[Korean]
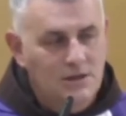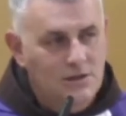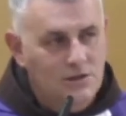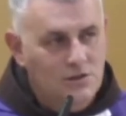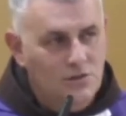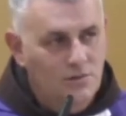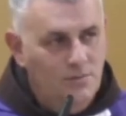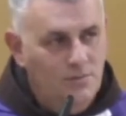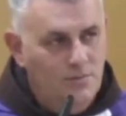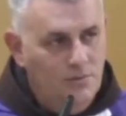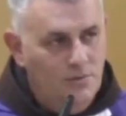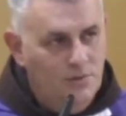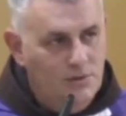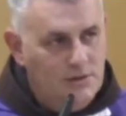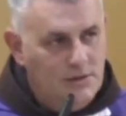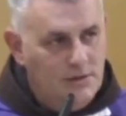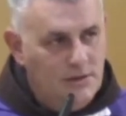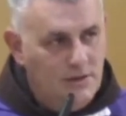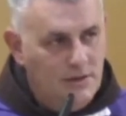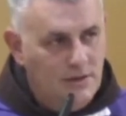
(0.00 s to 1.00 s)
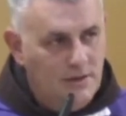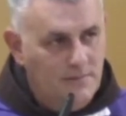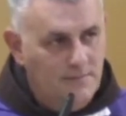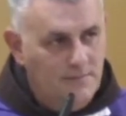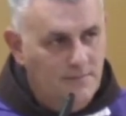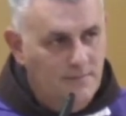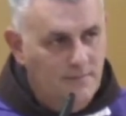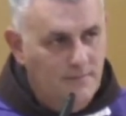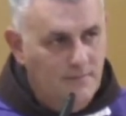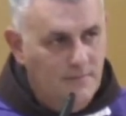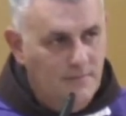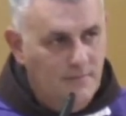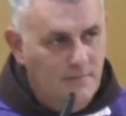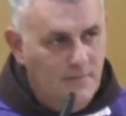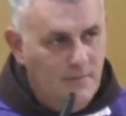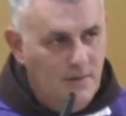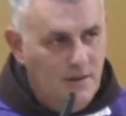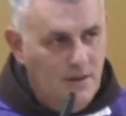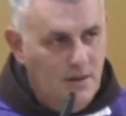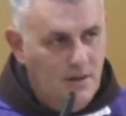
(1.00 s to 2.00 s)
하느님을 목말라 하고
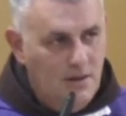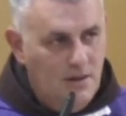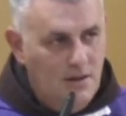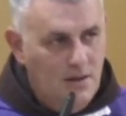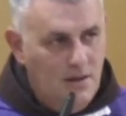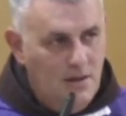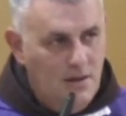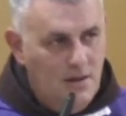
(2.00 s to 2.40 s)
하느님을